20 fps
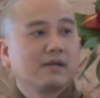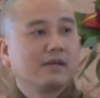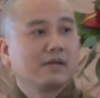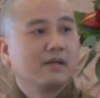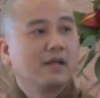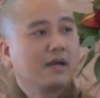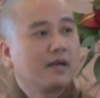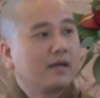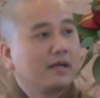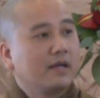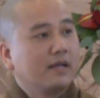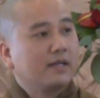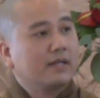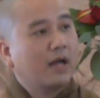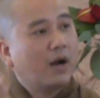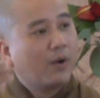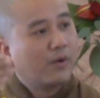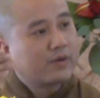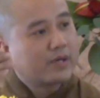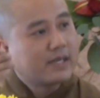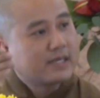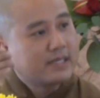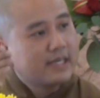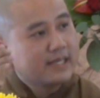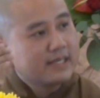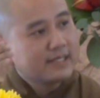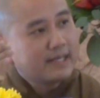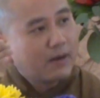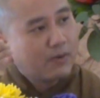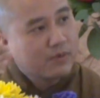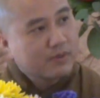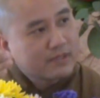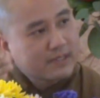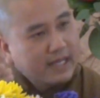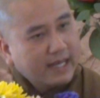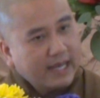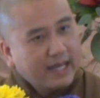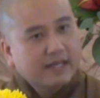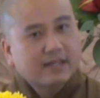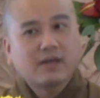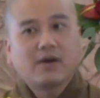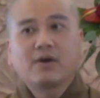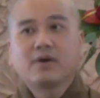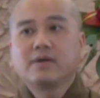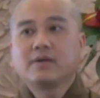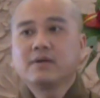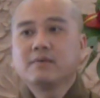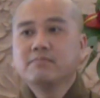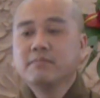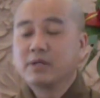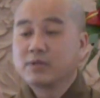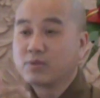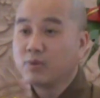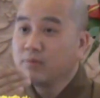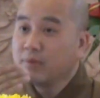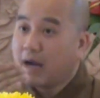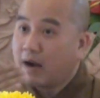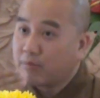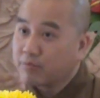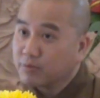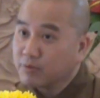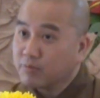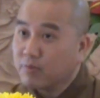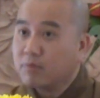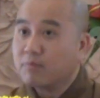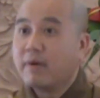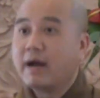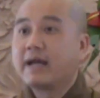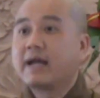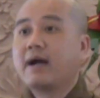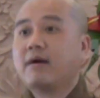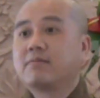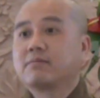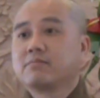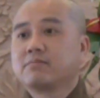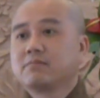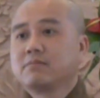đó nội cái chuyện đậu xe thôi mình cũng học được một bài học